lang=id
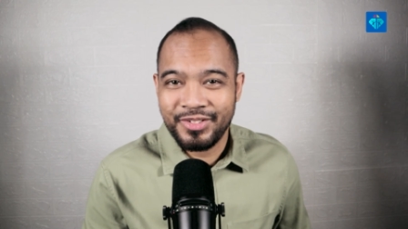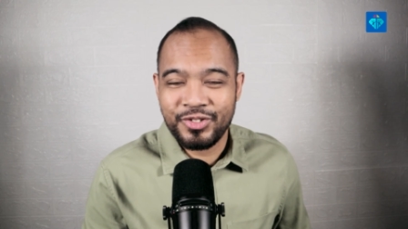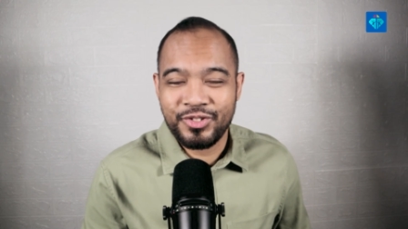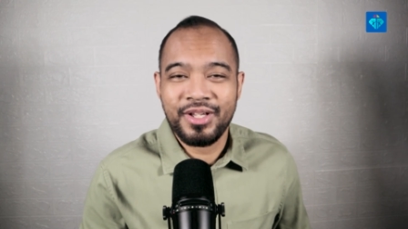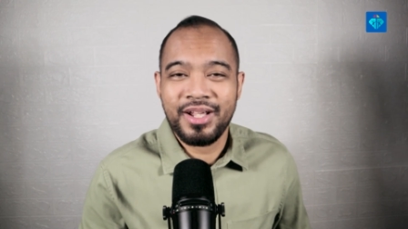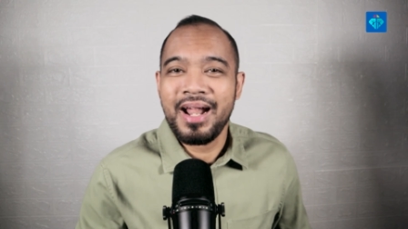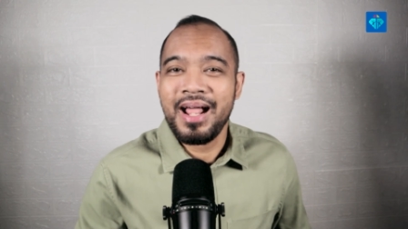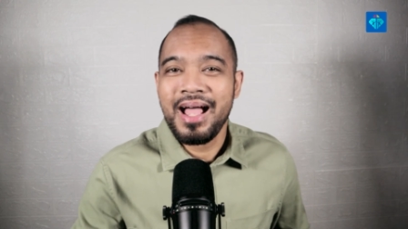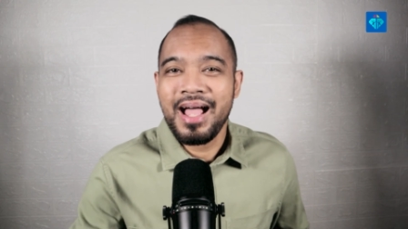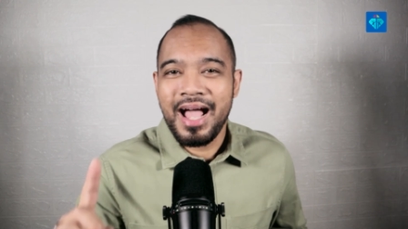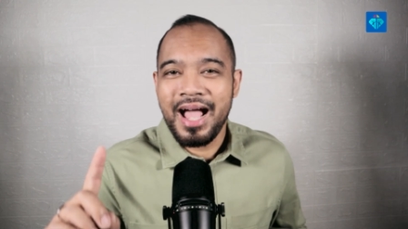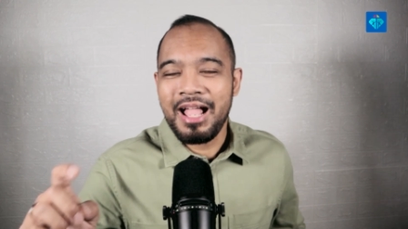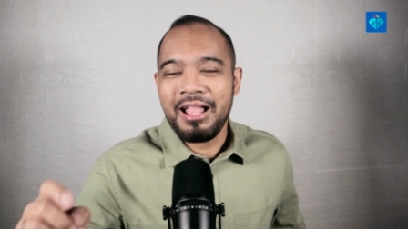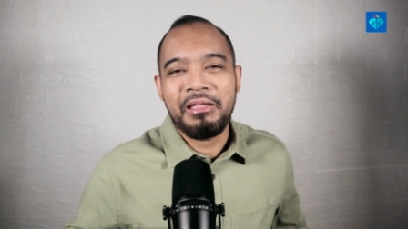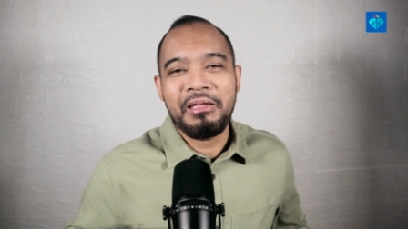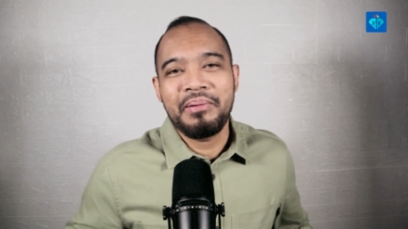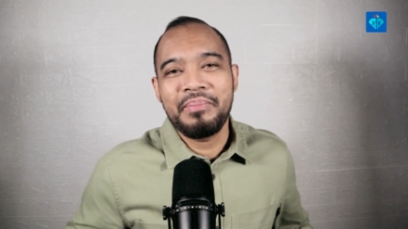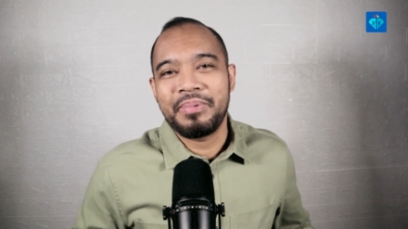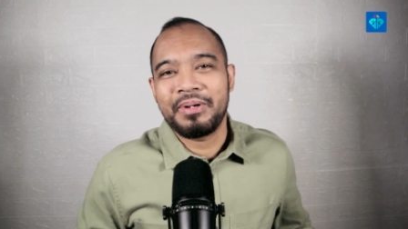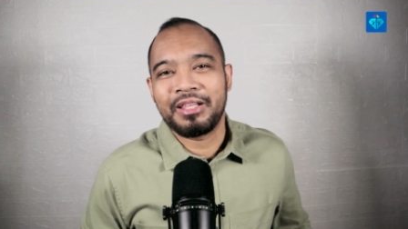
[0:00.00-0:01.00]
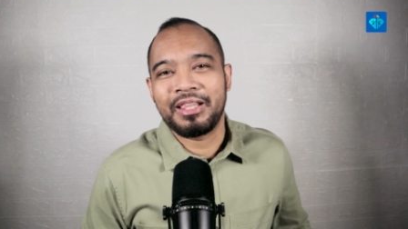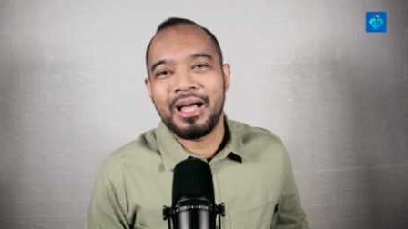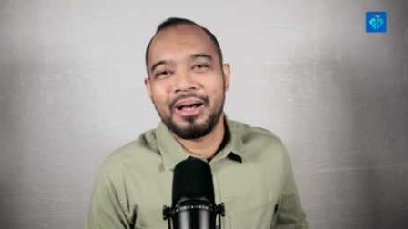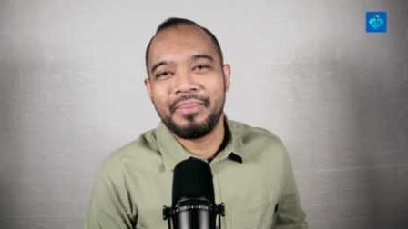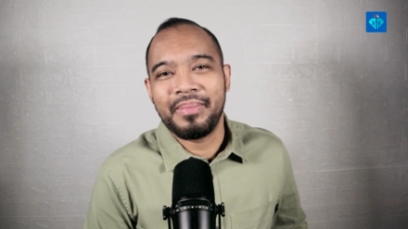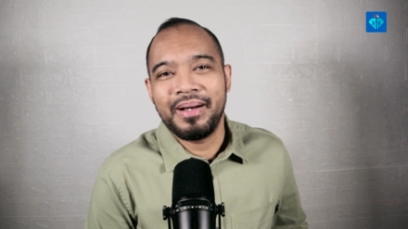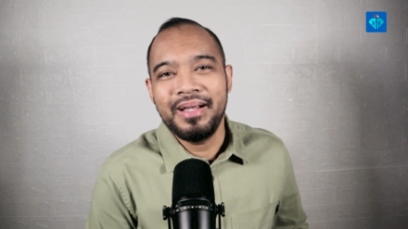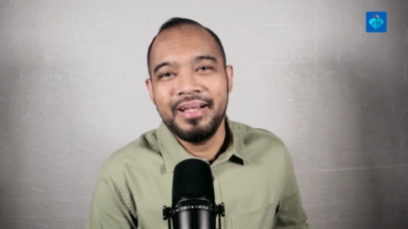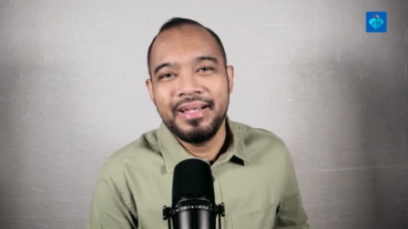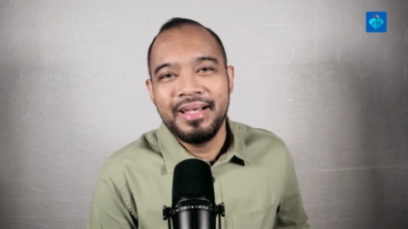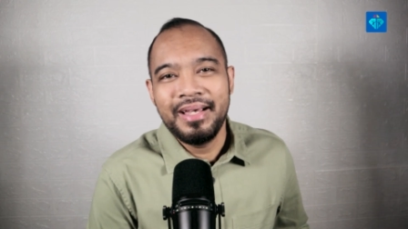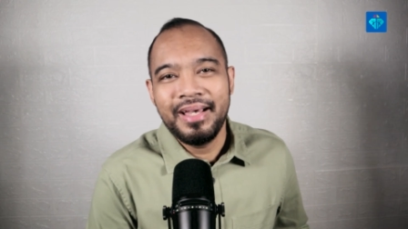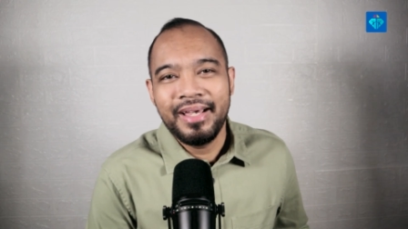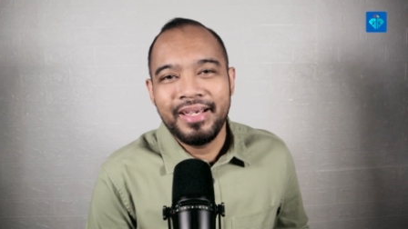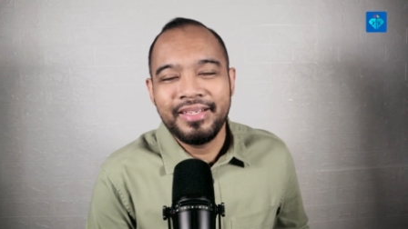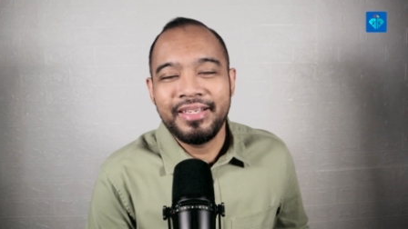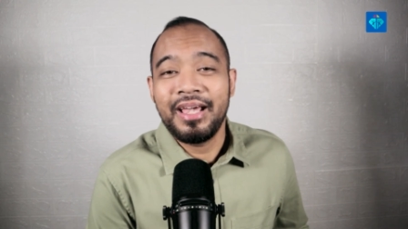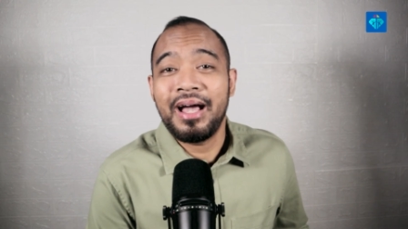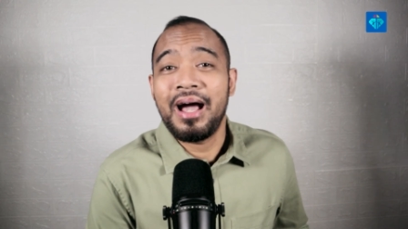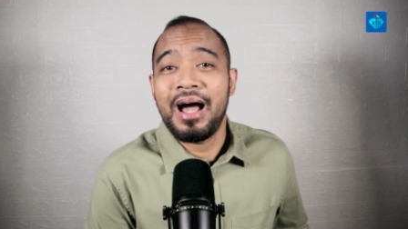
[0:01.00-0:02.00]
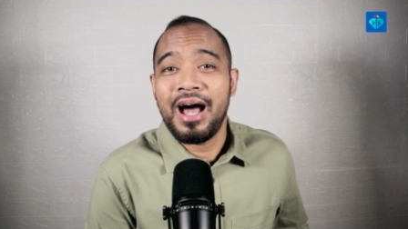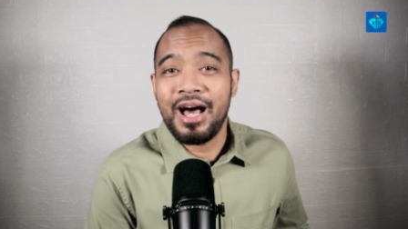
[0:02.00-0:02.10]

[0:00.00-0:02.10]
Saudara, hal yang pertama yang